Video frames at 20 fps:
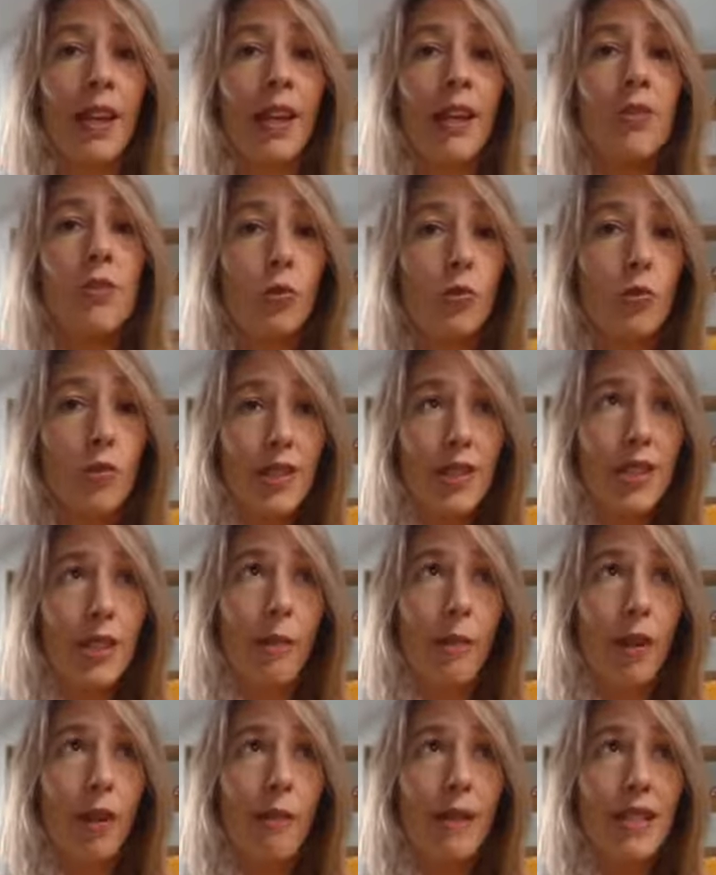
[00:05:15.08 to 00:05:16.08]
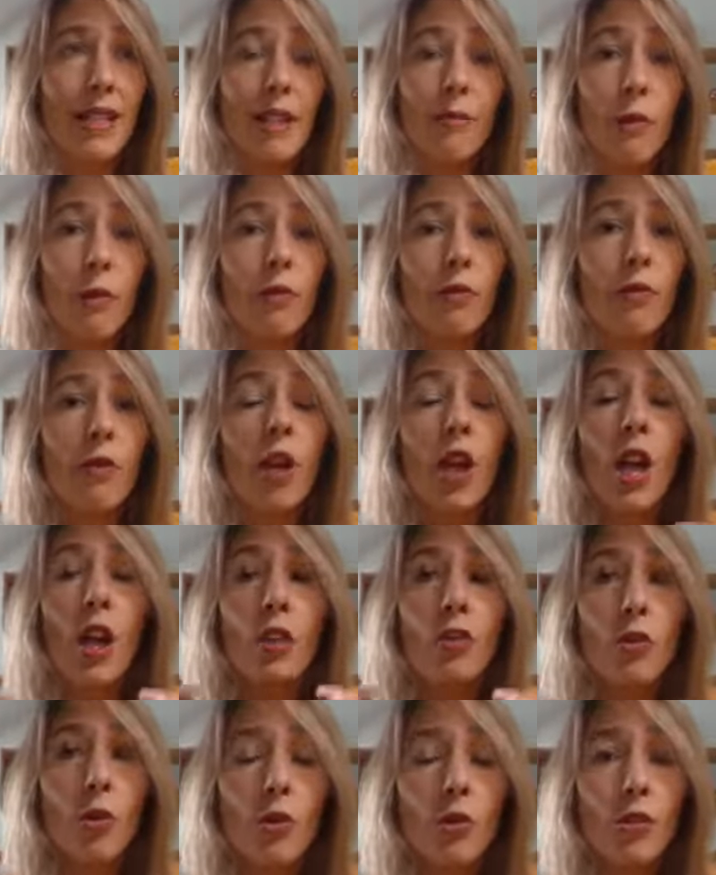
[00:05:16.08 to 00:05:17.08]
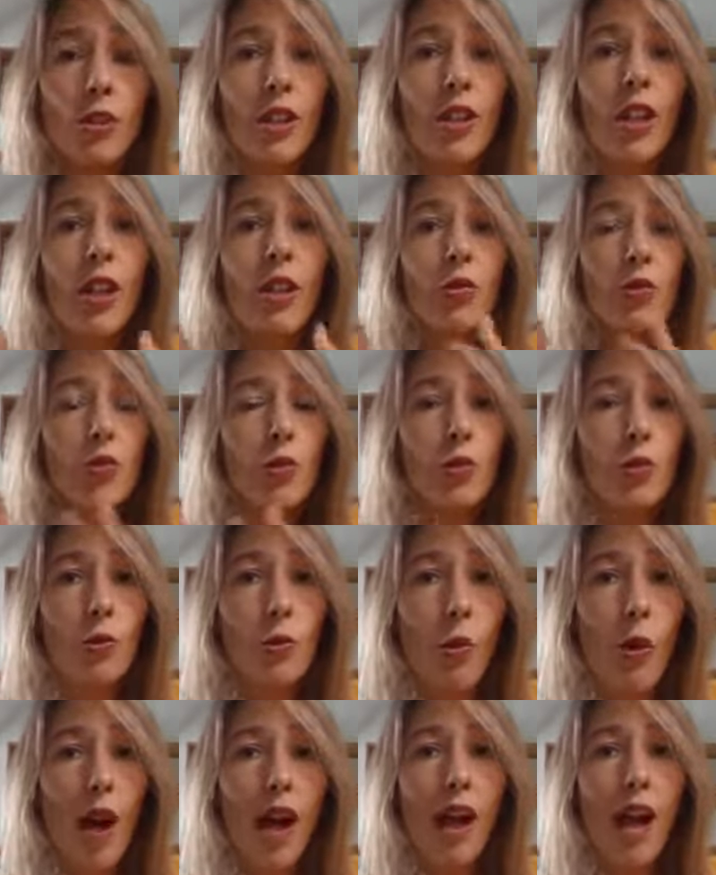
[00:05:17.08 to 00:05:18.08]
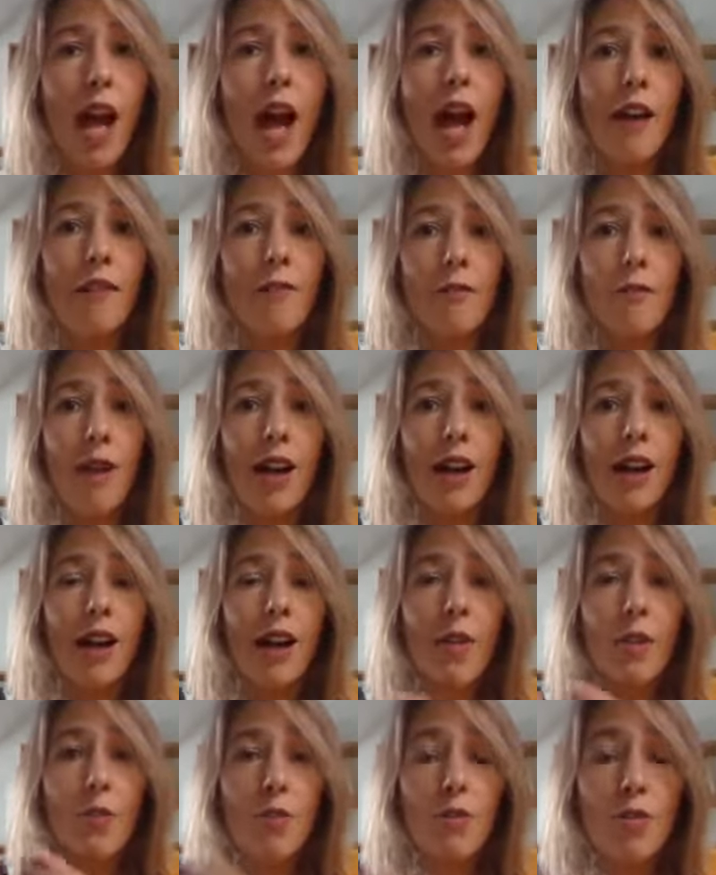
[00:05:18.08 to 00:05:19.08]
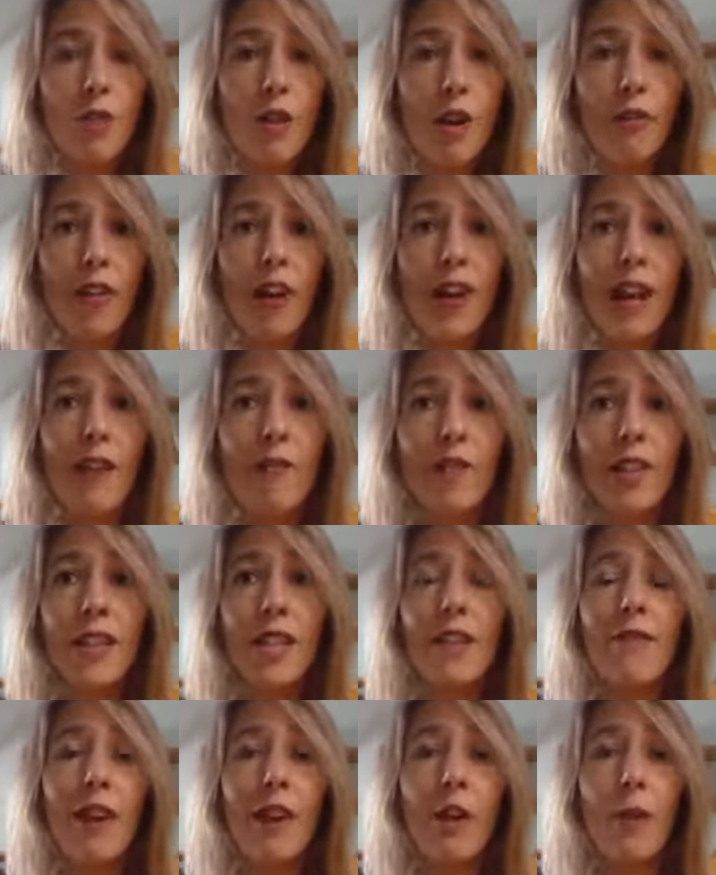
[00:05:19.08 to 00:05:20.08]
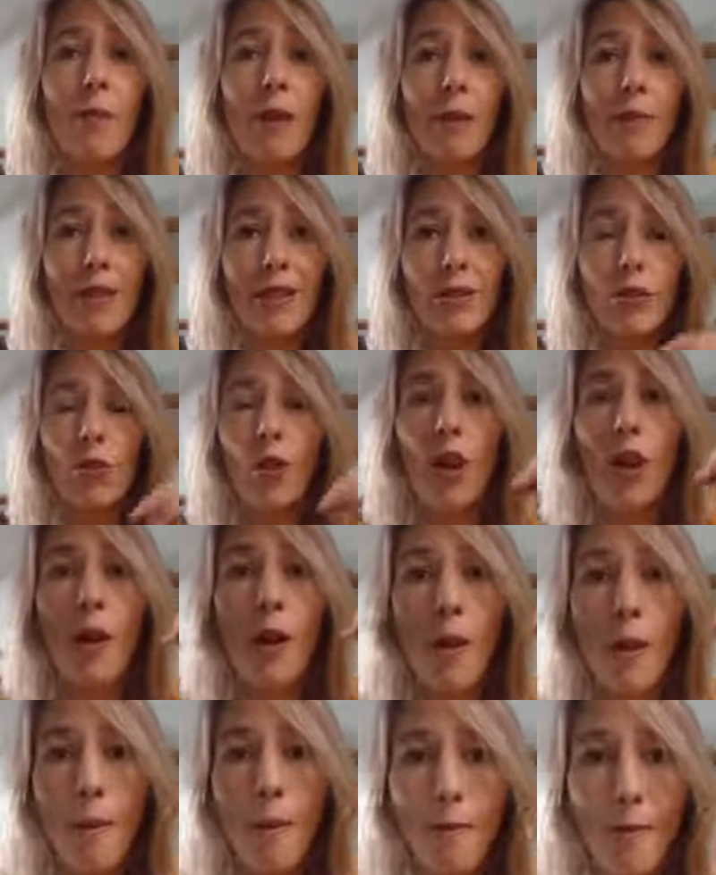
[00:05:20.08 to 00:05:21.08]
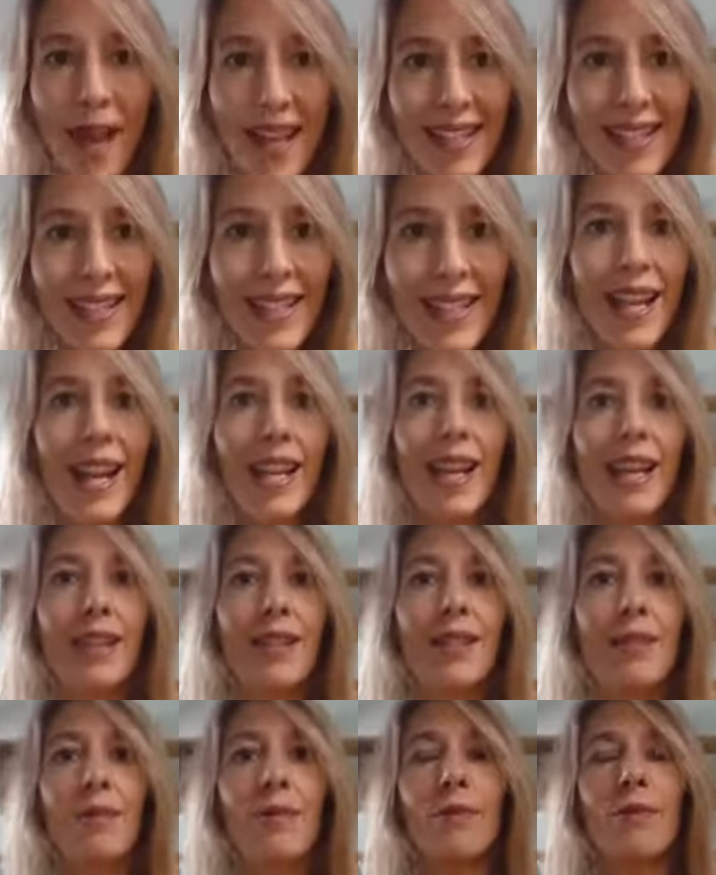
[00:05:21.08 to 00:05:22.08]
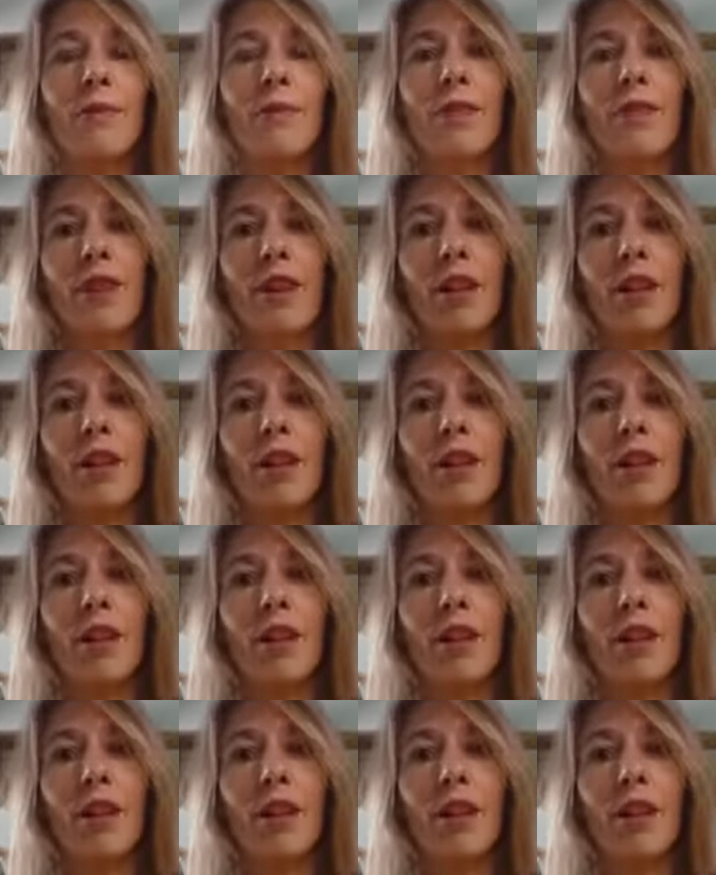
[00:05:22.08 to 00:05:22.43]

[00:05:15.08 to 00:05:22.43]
Surtout si c'est des problèmes assez profonds. Donc, tu dois avoir une offre à la fin qui va leur permettre de passer à l'action,